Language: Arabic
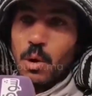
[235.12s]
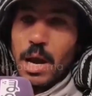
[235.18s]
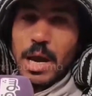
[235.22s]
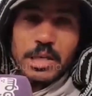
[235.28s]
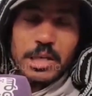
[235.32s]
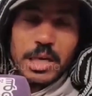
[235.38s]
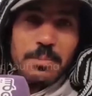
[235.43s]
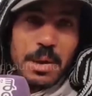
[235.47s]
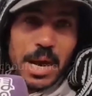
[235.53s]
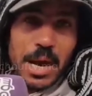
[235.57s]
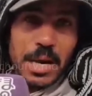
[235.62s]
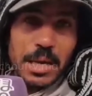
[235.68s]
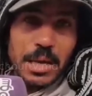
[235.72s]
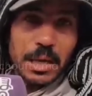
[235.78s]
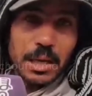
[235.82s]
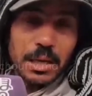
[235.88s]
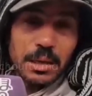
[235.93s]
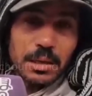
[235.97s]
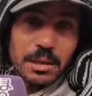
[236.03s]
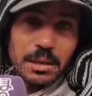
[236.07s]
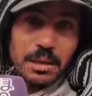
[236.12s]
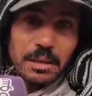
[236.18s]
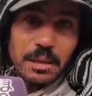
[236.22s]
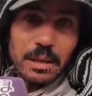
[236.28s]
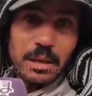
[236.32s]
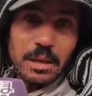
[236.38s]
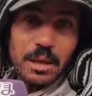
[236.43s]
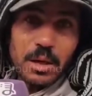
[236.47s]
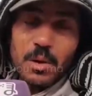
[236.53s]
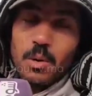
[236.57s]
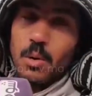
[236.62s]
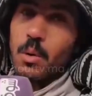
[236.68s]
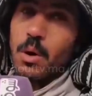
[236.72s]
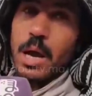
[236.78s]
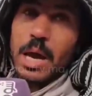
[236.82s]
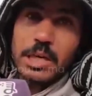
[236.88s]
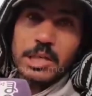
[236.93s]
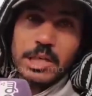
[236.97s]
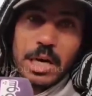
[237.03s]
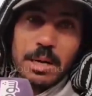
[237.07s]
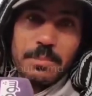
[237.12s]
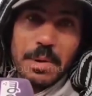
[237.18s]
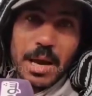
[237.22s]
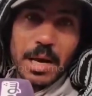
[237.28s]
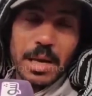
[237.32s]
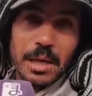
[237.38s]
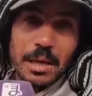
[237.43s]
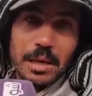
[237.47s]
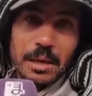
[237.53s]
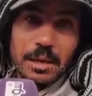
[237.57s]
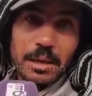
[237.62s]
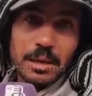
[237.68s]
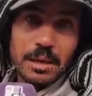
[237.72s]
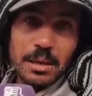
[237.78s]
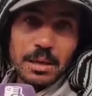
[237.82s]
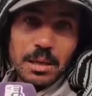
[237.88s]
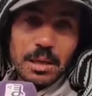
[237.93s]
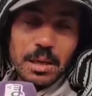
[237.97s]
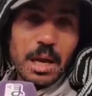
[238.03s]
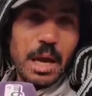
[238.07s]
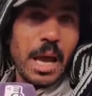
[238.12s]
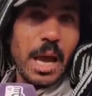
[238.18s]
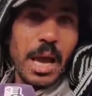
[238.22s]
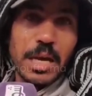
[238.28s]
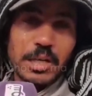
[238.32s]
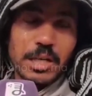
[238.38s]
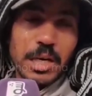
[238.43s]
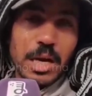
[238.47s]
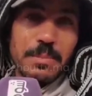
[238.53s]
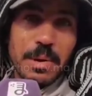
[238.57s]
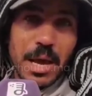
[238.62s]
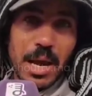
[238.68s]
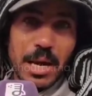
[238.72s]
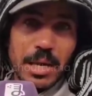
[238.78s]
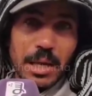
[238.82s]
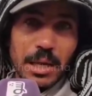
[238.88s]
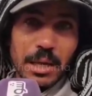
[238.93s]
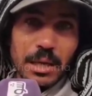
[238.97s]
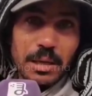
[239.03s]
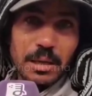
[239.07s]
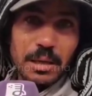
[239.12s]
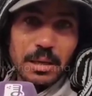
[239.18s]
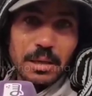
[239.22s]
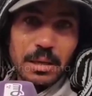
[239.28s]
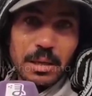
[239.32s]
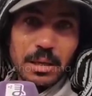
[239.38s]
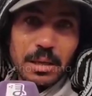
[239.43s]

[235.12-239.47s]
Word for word: وعايش الملك وعايش الملك عايش الملك